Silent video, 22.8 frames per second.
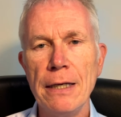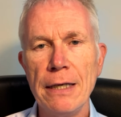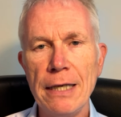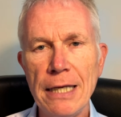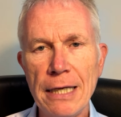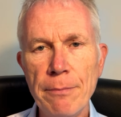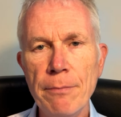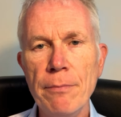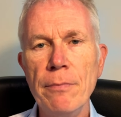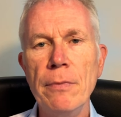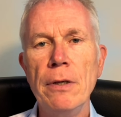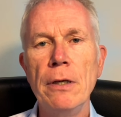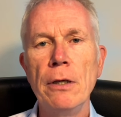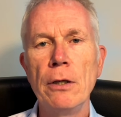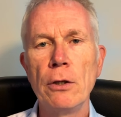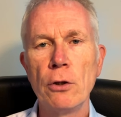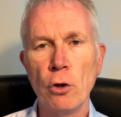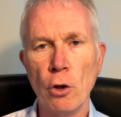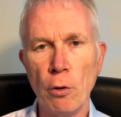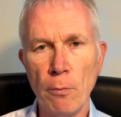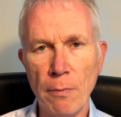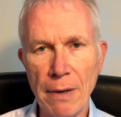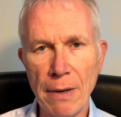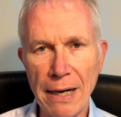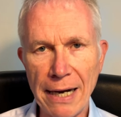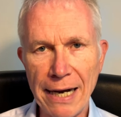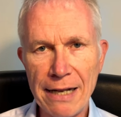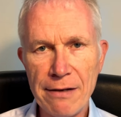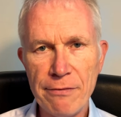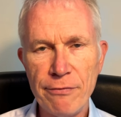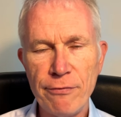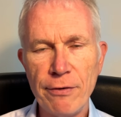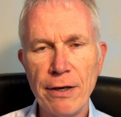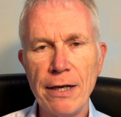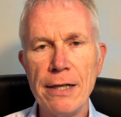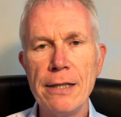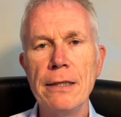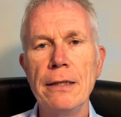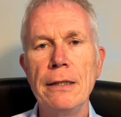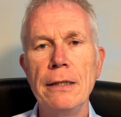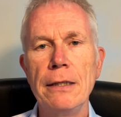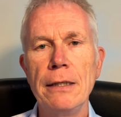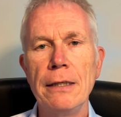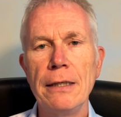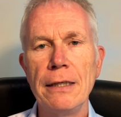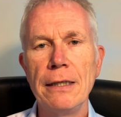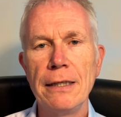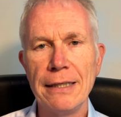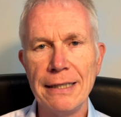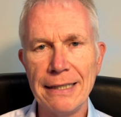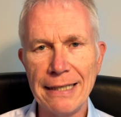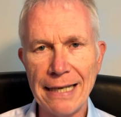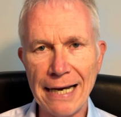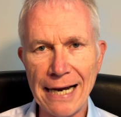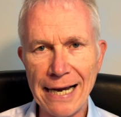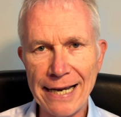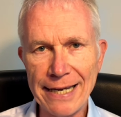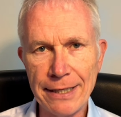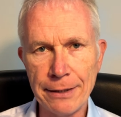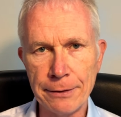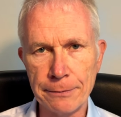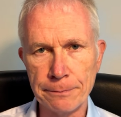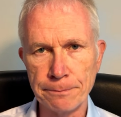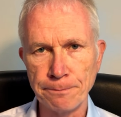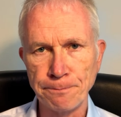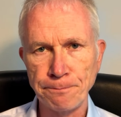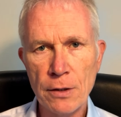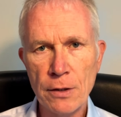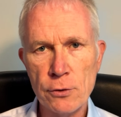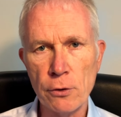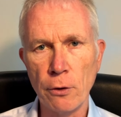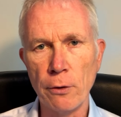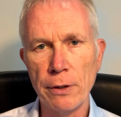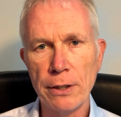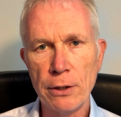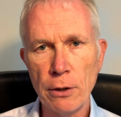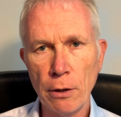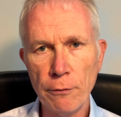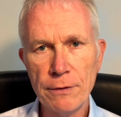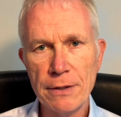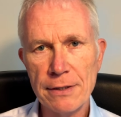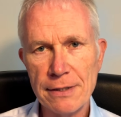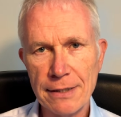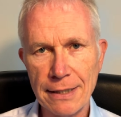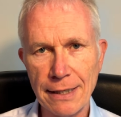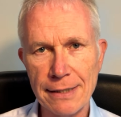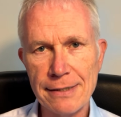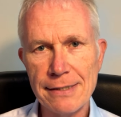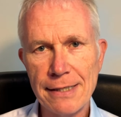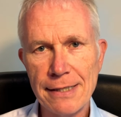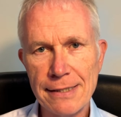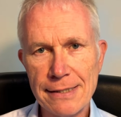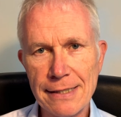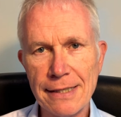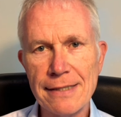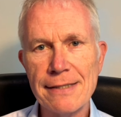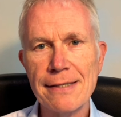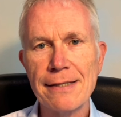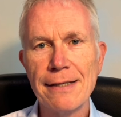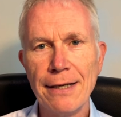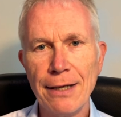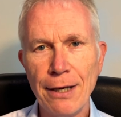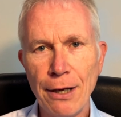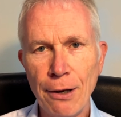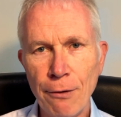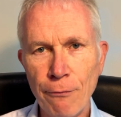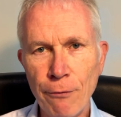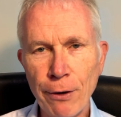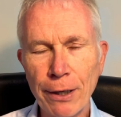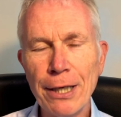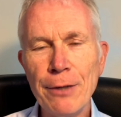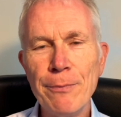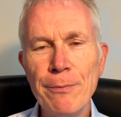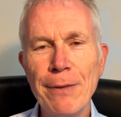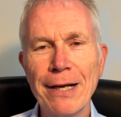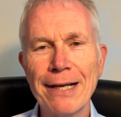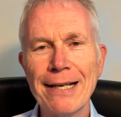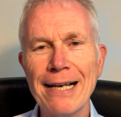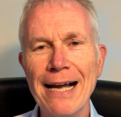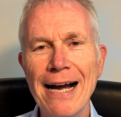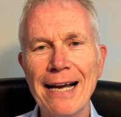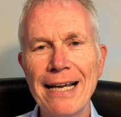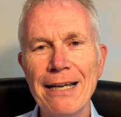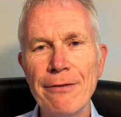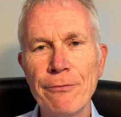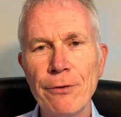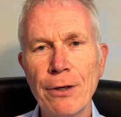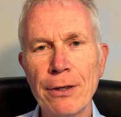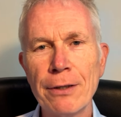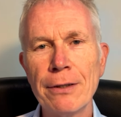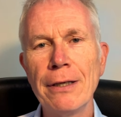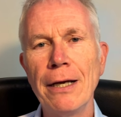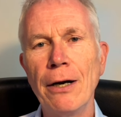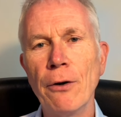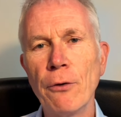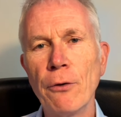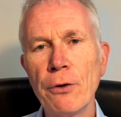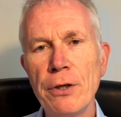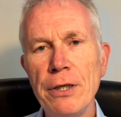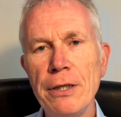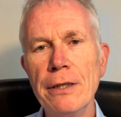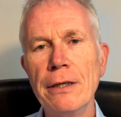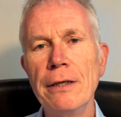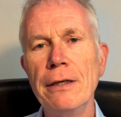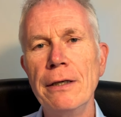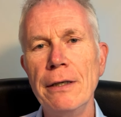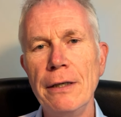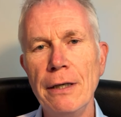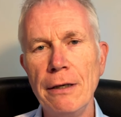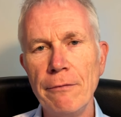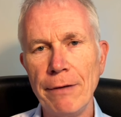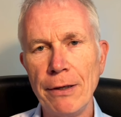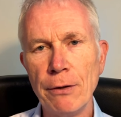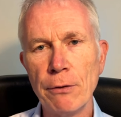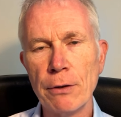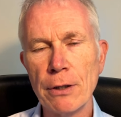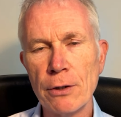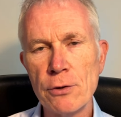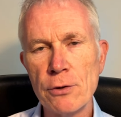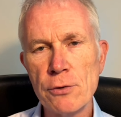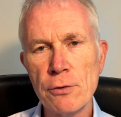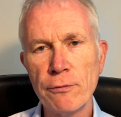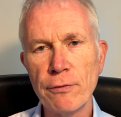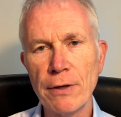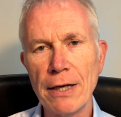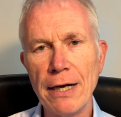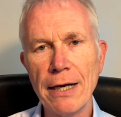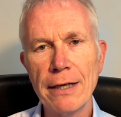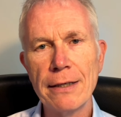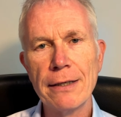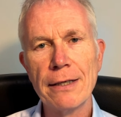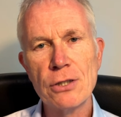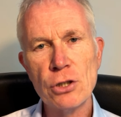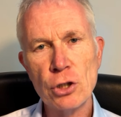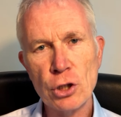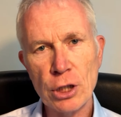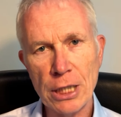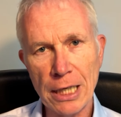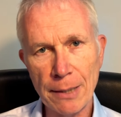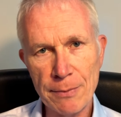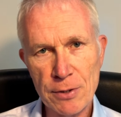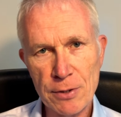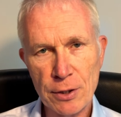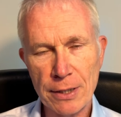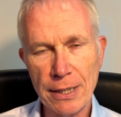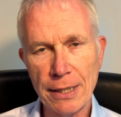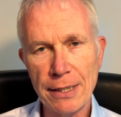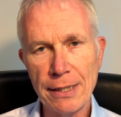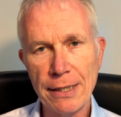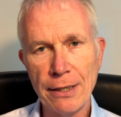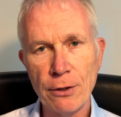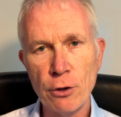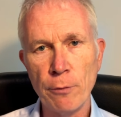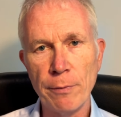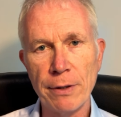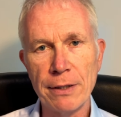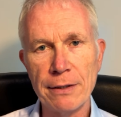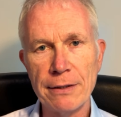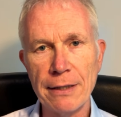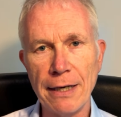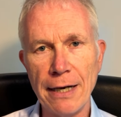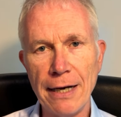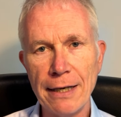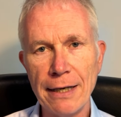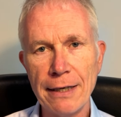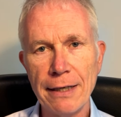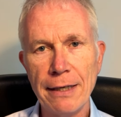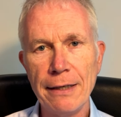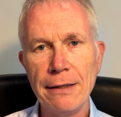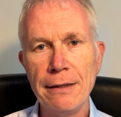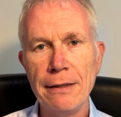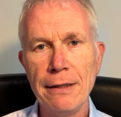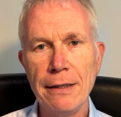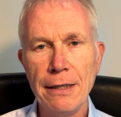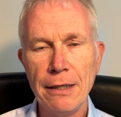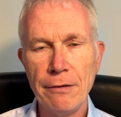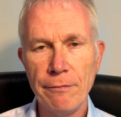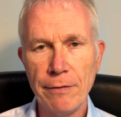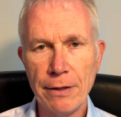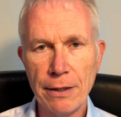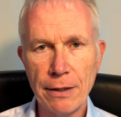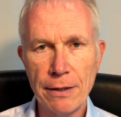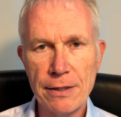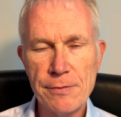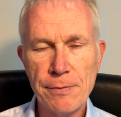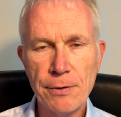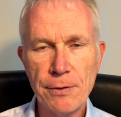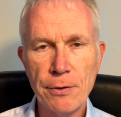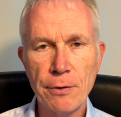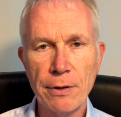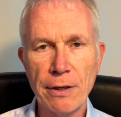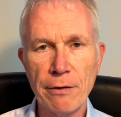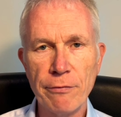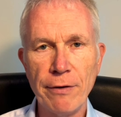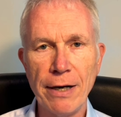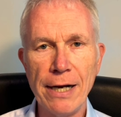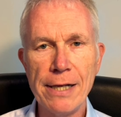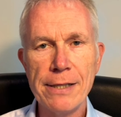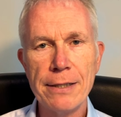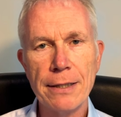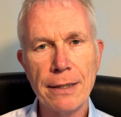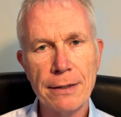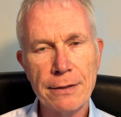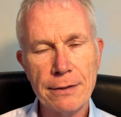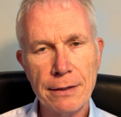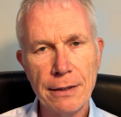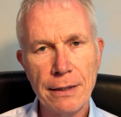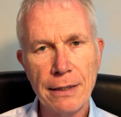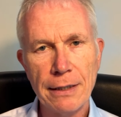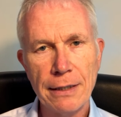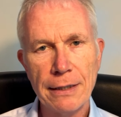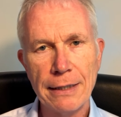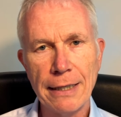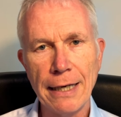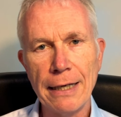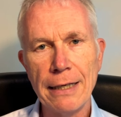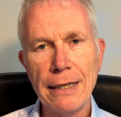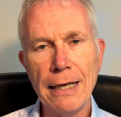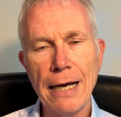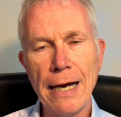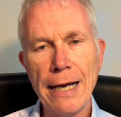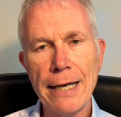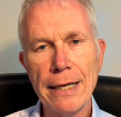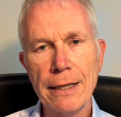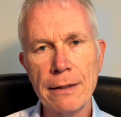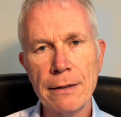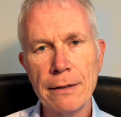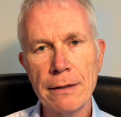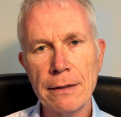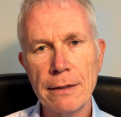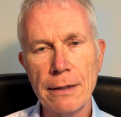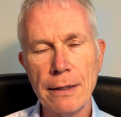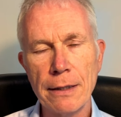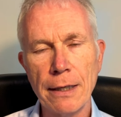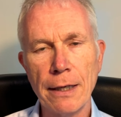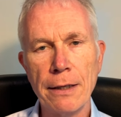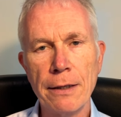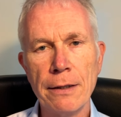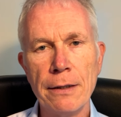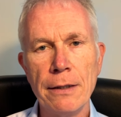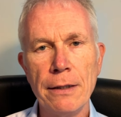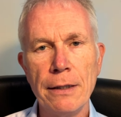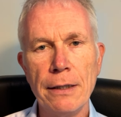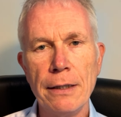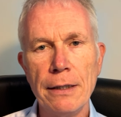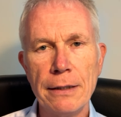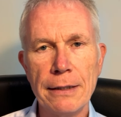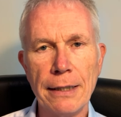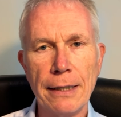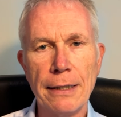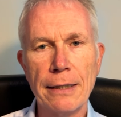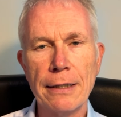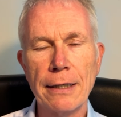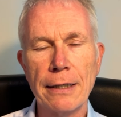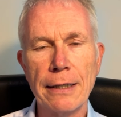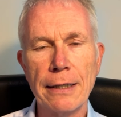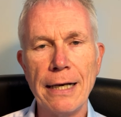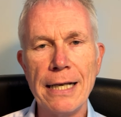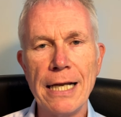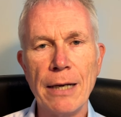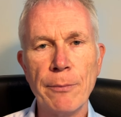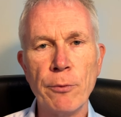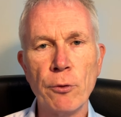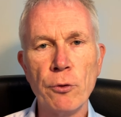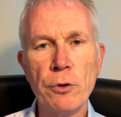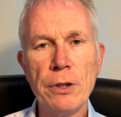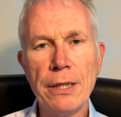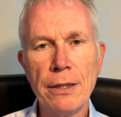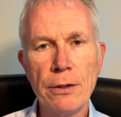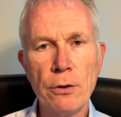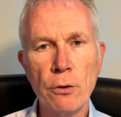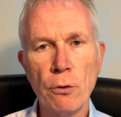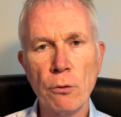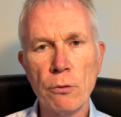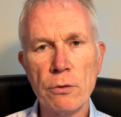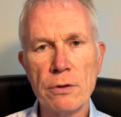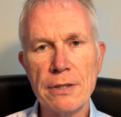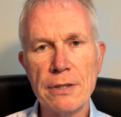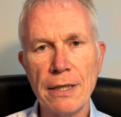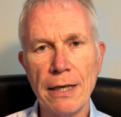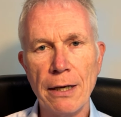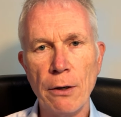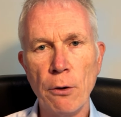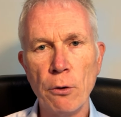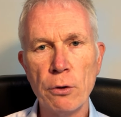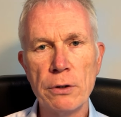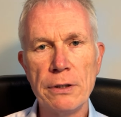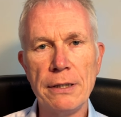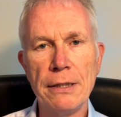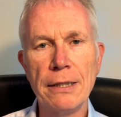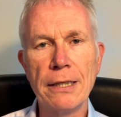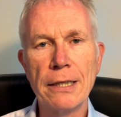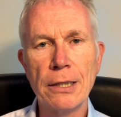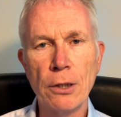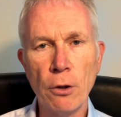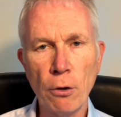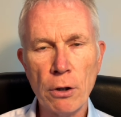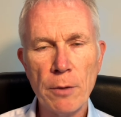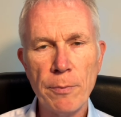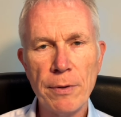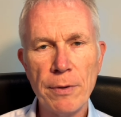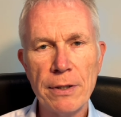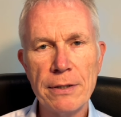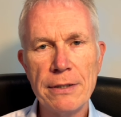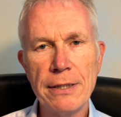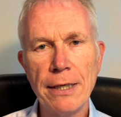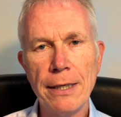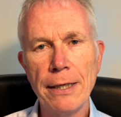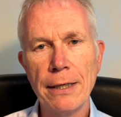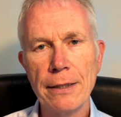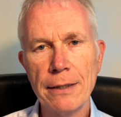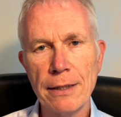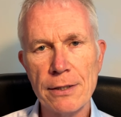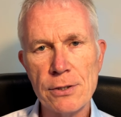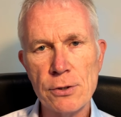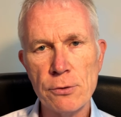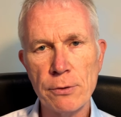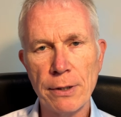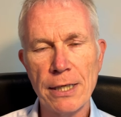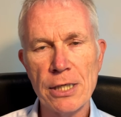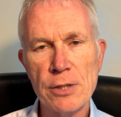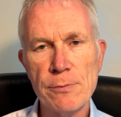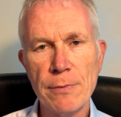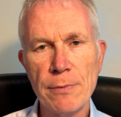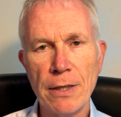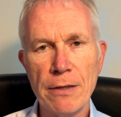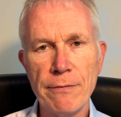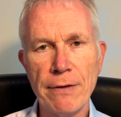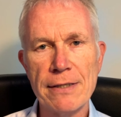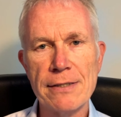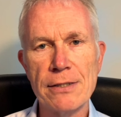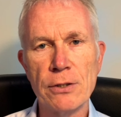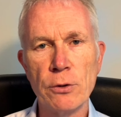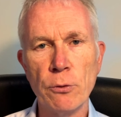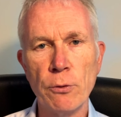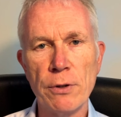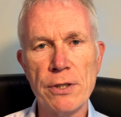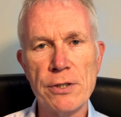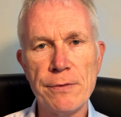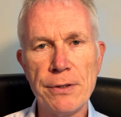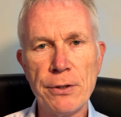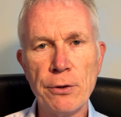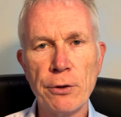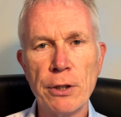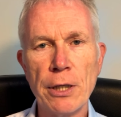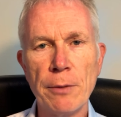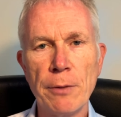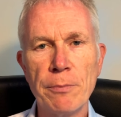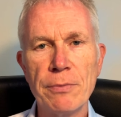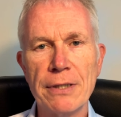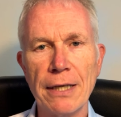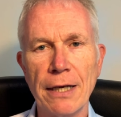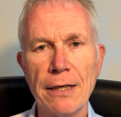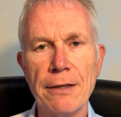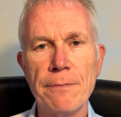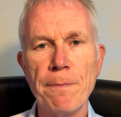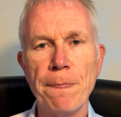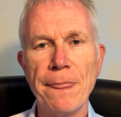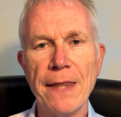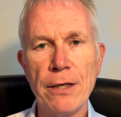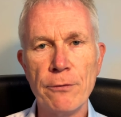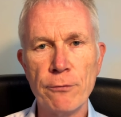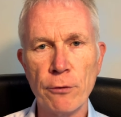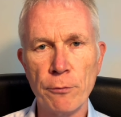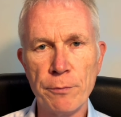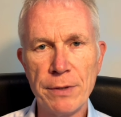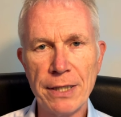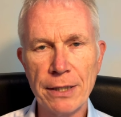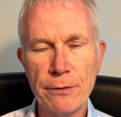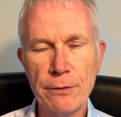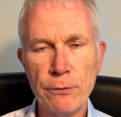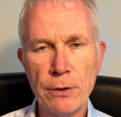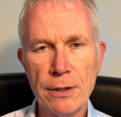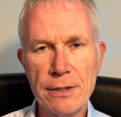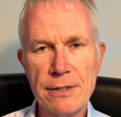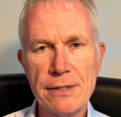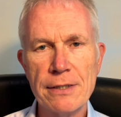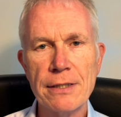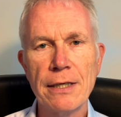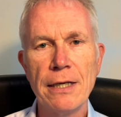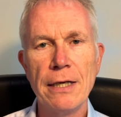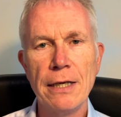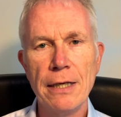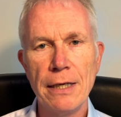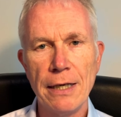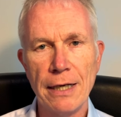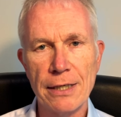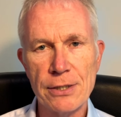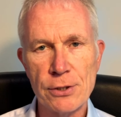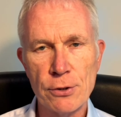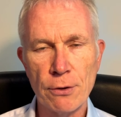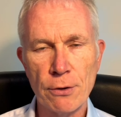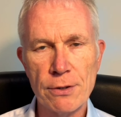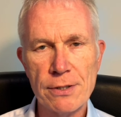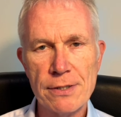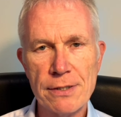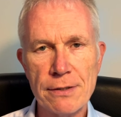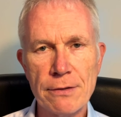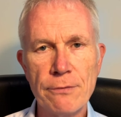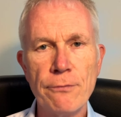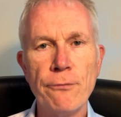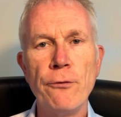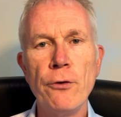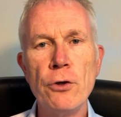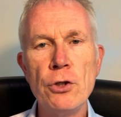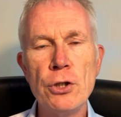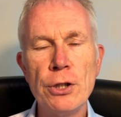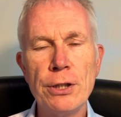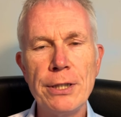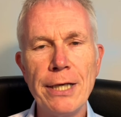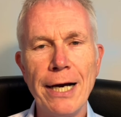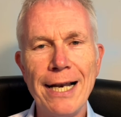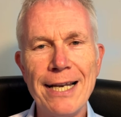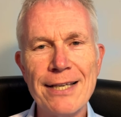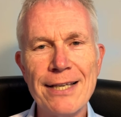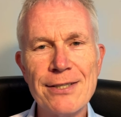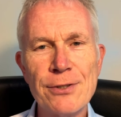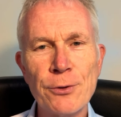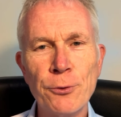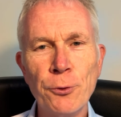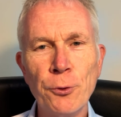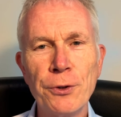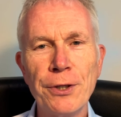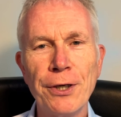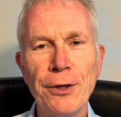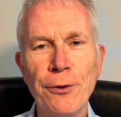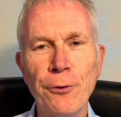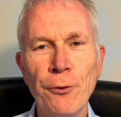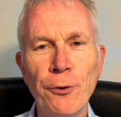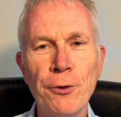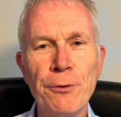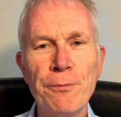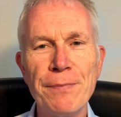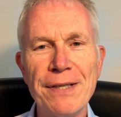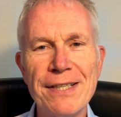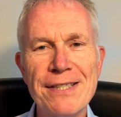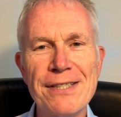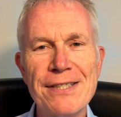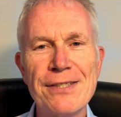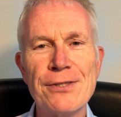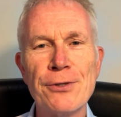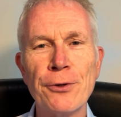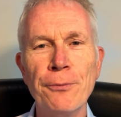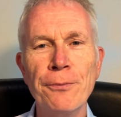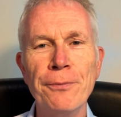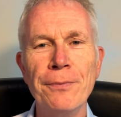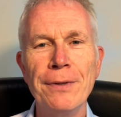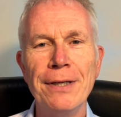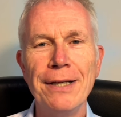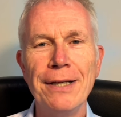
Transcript: Im Normalfall nein. So, ich hoffe, das Ganze ist jetzt wirklich mal klar geworden. Auch hier, wenn du dazu Fragen hast, schreib es gerne in die Kommentare. Wenn dir das Video gefallen hat, gern liken, gern den Kanal abonnieren und auch die Glocke betätigen, dass du jedes Mal, wenn es ein neues Video gibt, dann informiert wirst. Ansonsten wünsche ich dir alles Gute und bis zum